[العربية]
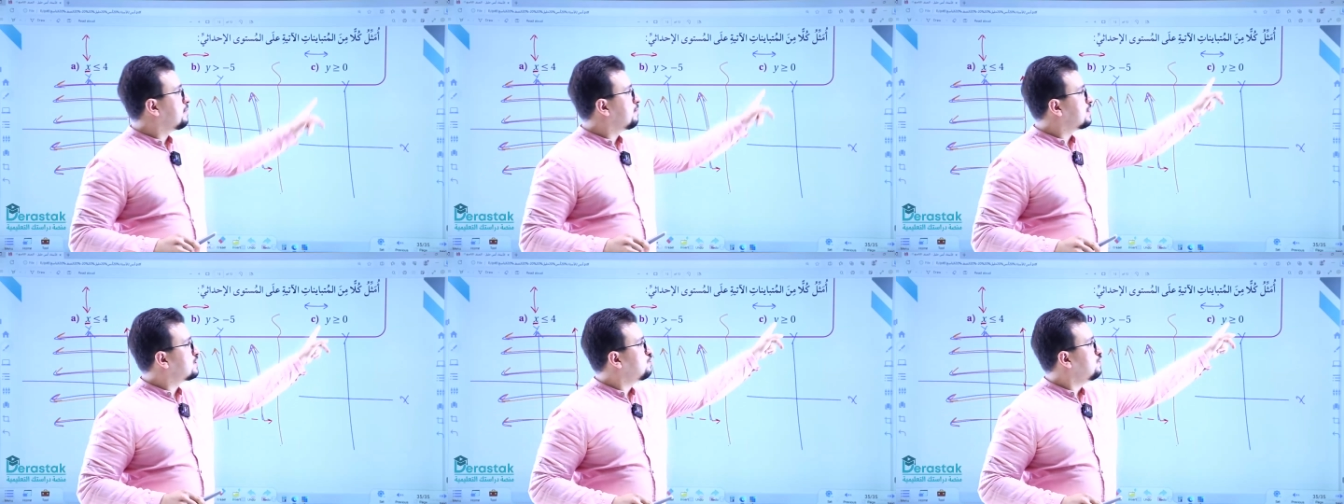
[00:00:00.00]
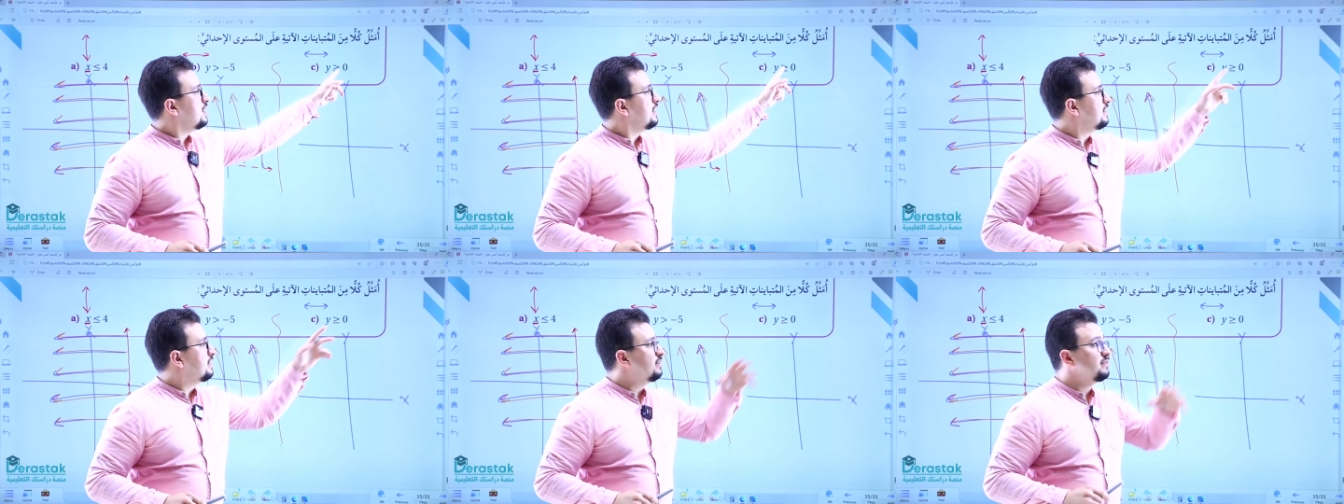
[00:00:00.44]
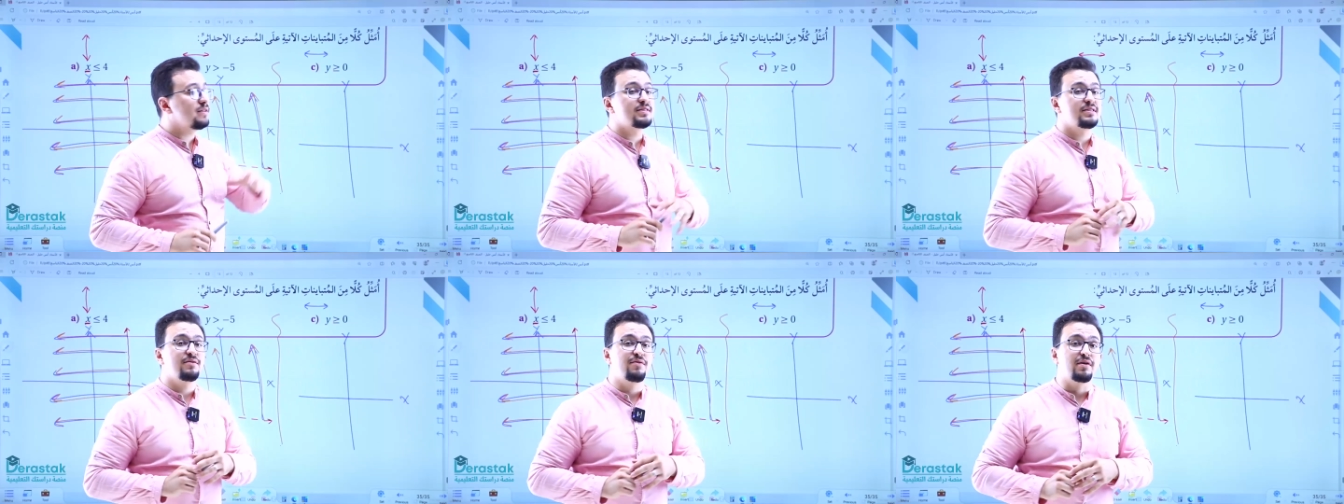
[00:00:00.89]
بس شو يعني عند
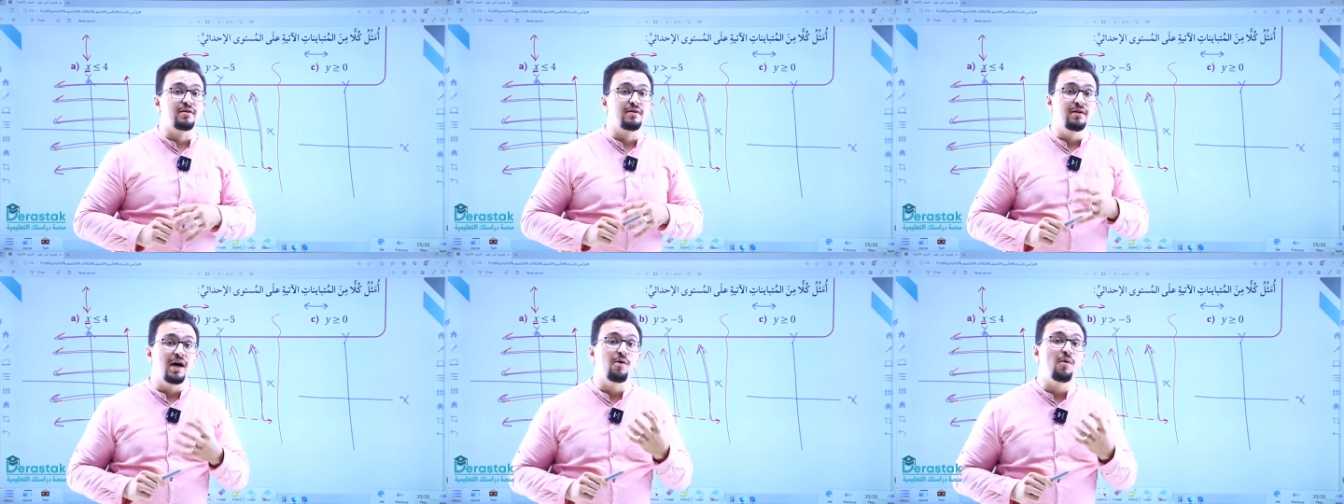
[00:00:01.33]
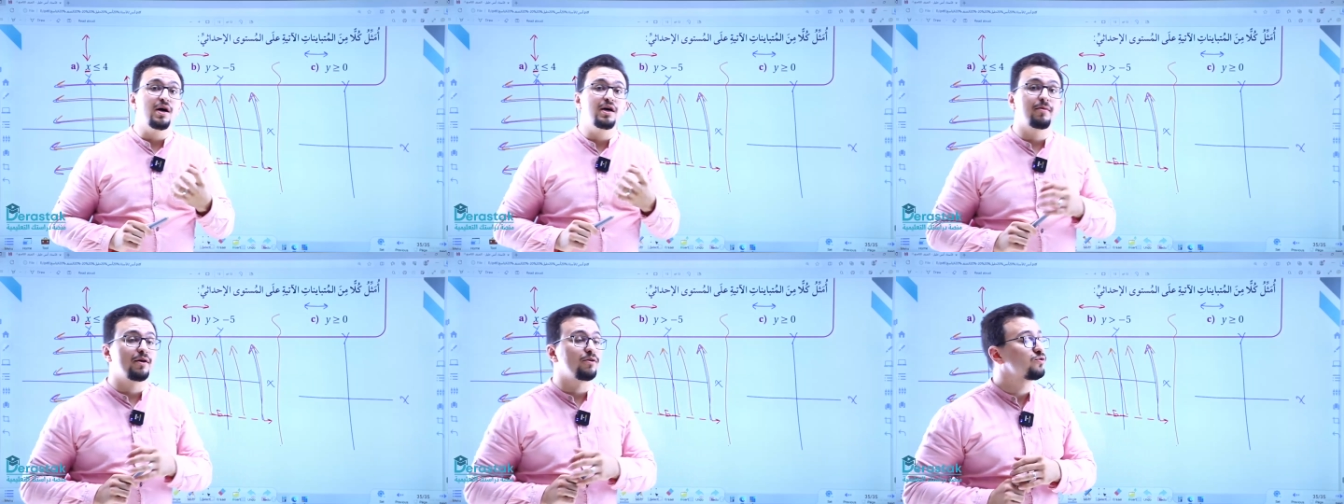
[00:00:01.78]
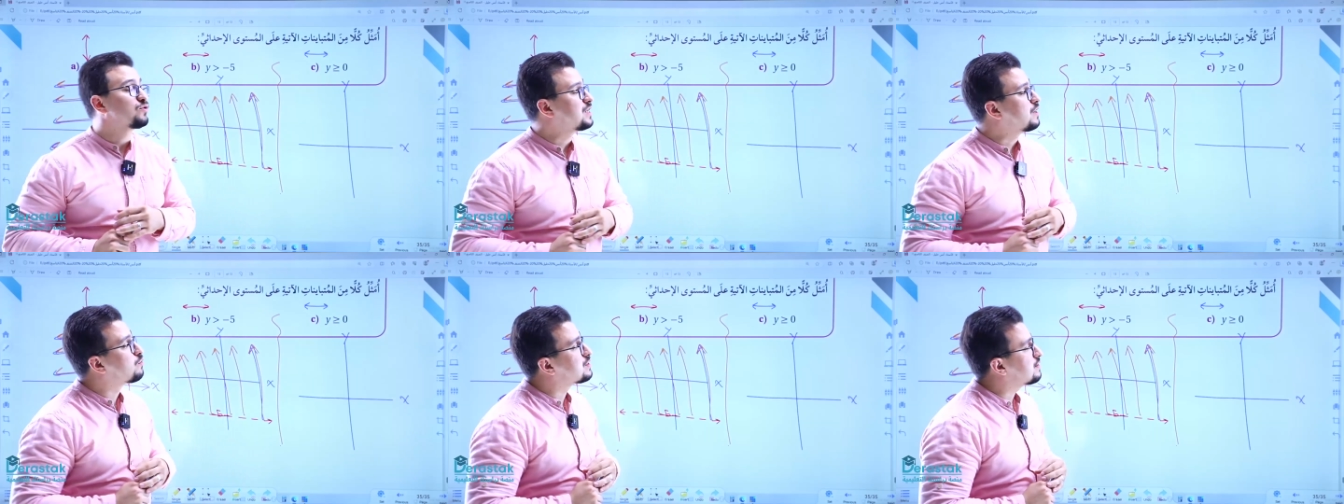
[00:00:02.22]
الصفر أو أكبر أو تساوي